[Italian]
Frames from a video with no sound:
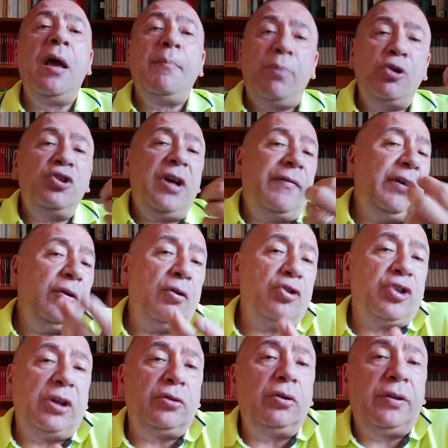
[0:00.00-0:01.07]
poggiava il
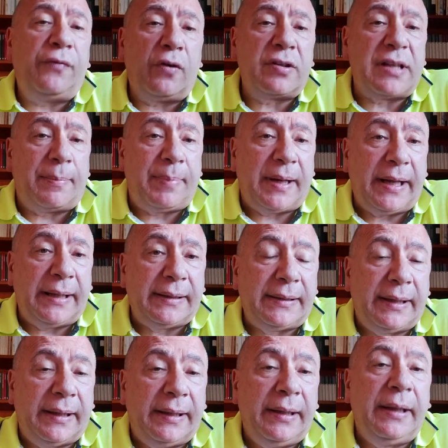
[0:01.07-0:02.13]
concetto di forza
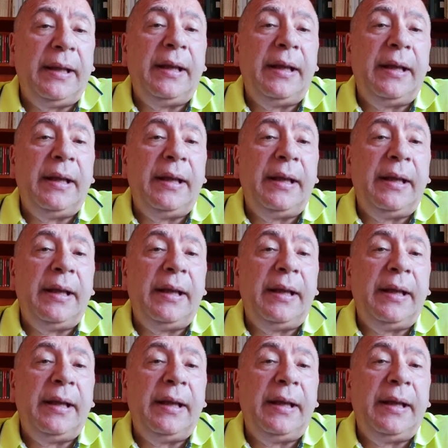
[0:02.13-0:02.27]
apparente.